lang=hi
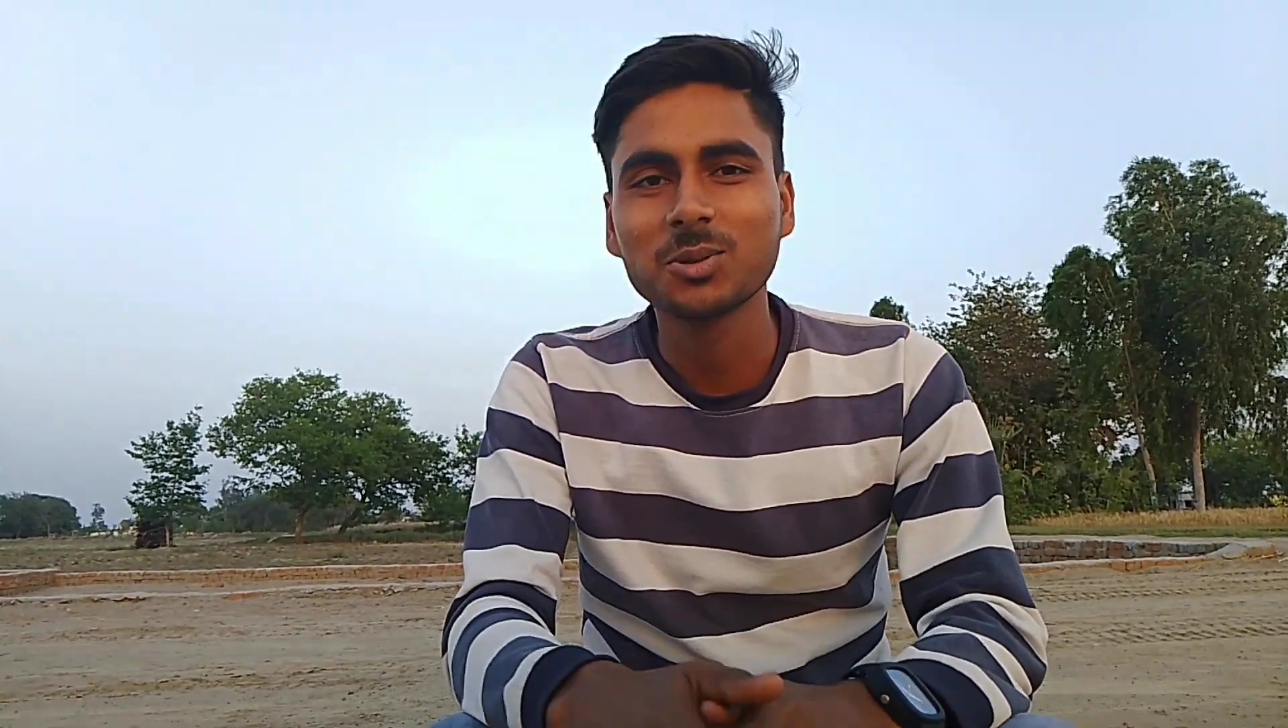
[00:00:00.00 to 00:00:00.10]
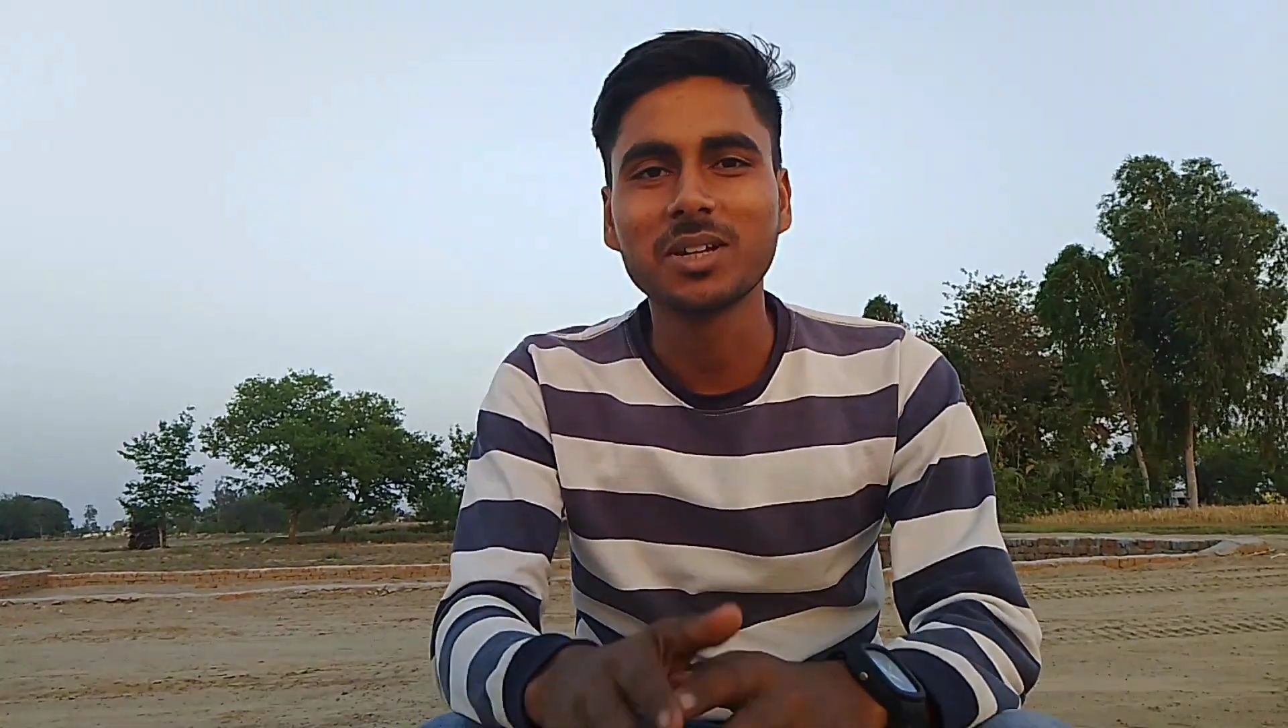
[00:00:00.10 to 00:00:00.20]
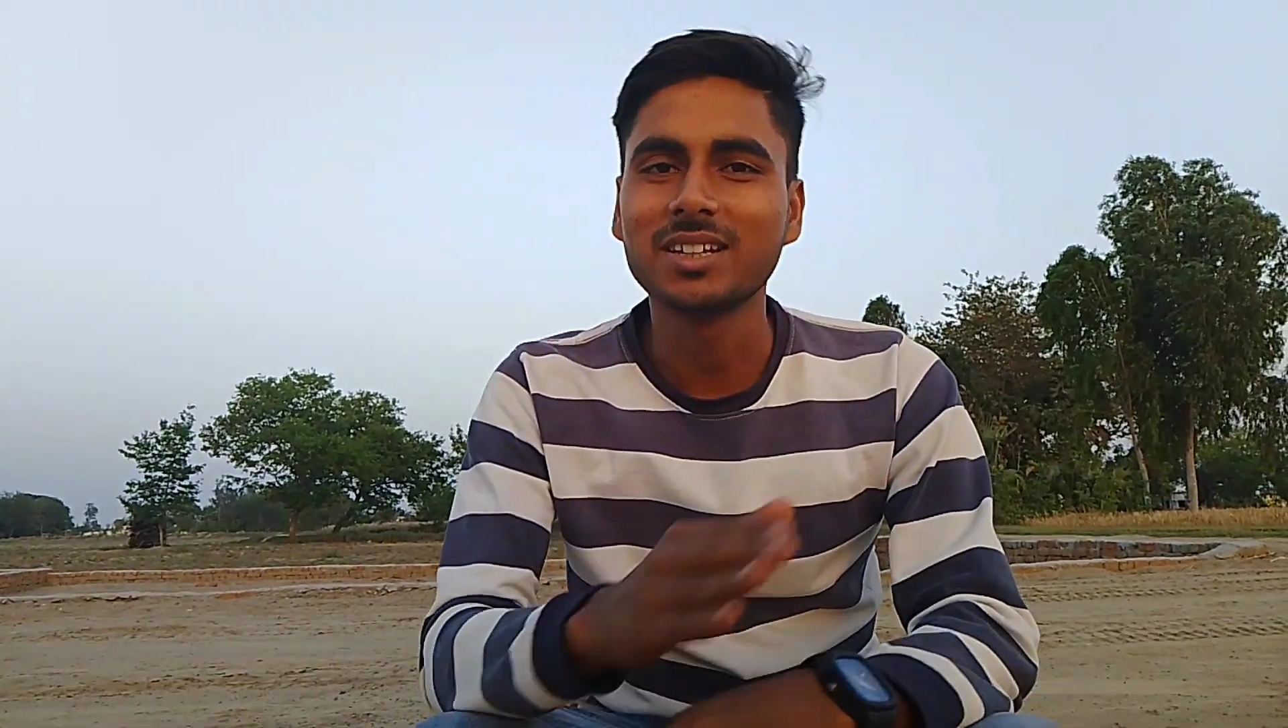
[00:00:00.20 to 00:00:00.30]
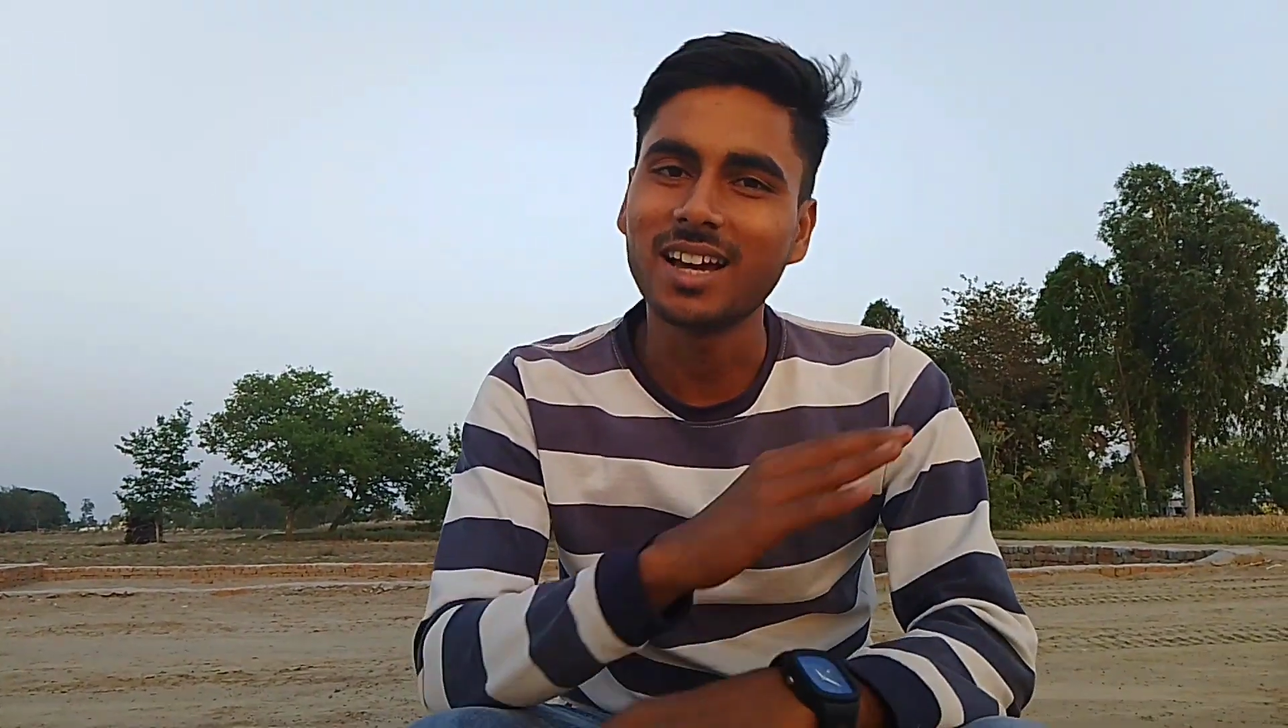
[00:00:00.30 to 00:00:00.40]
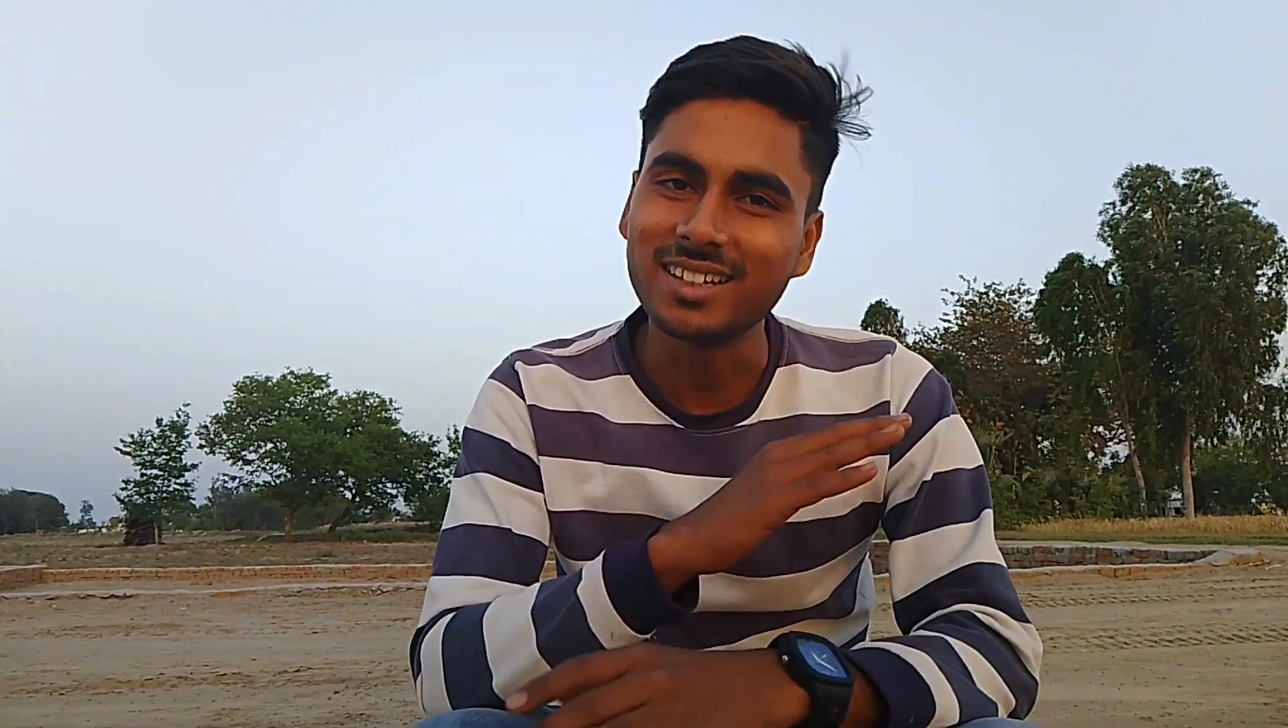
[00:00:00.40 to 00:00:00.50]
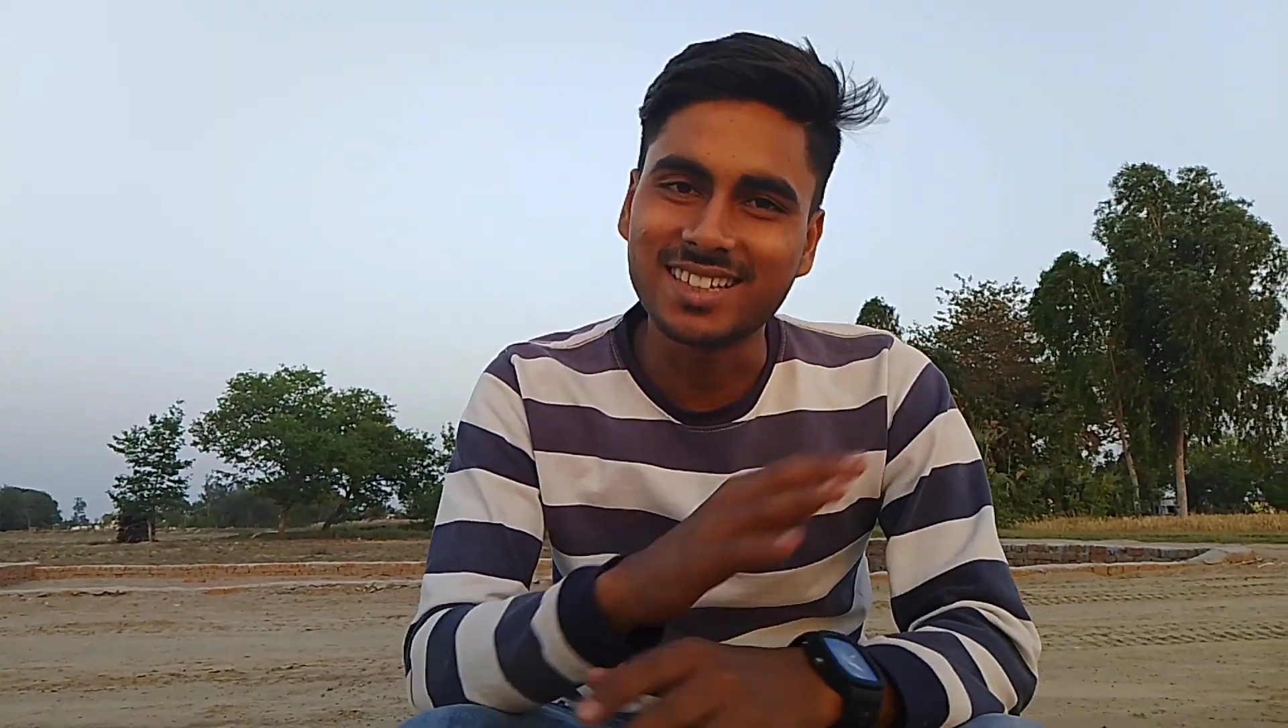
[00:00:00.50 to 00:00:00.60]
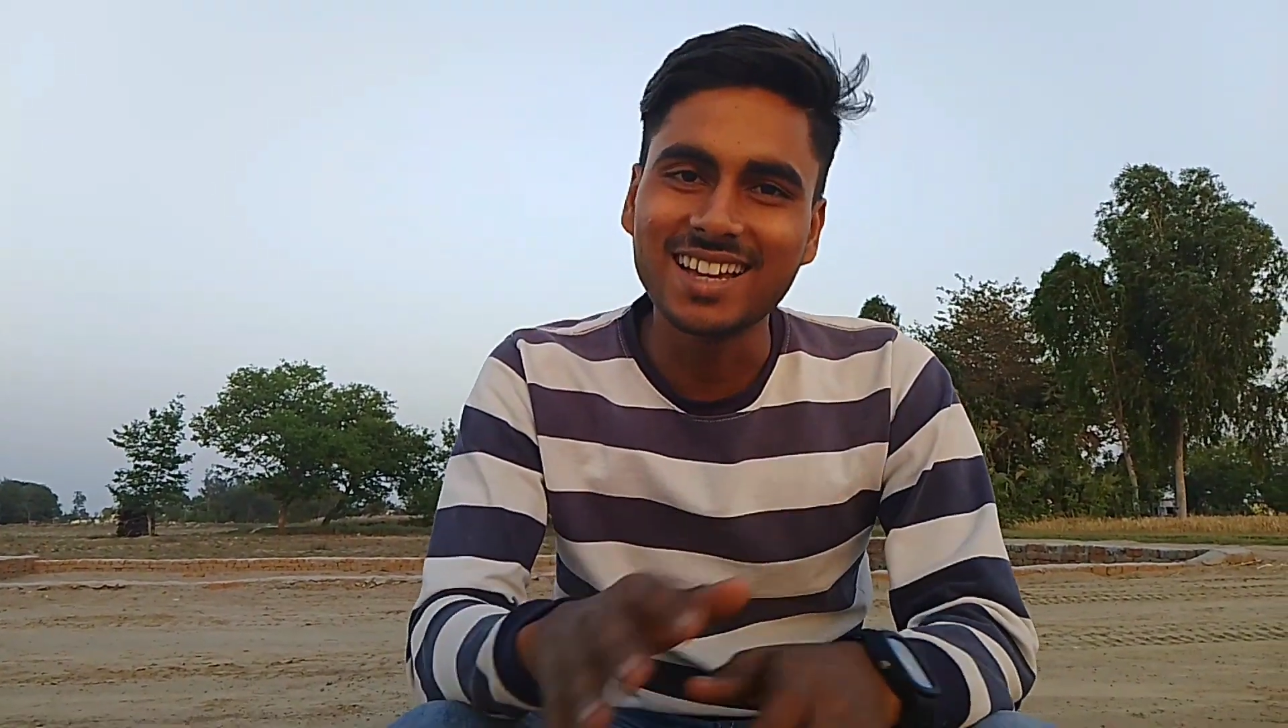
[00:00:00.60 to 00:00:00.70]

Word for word: जाए तो यही